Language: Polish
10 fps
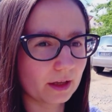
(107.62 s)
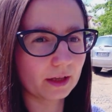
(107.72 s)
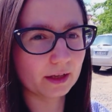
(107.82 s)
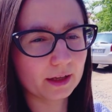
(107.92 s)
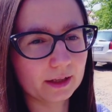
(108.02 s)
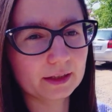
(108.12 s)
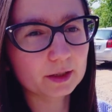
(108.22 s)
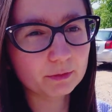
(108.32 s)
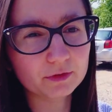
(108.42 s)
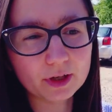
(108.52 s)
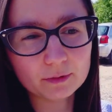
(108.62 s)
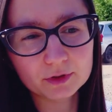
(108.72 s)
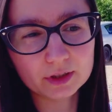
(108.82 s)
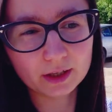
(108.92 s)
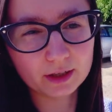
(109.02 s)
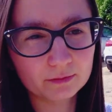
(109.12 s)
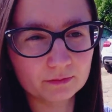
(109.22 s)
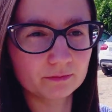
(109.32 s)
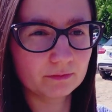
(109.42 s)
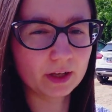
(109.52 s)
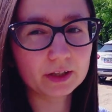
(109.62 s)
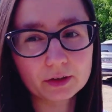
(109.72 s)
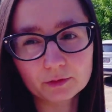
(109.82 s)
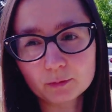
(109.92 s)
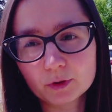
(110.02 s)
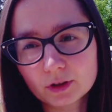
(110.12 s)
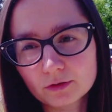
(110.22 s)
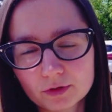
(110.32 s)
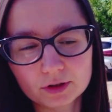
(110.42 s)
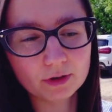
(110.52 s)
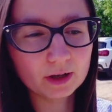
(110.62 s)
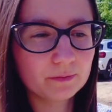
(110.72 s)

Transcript: E, I też powiedziałam, że Aisza w sumie zasłużyła.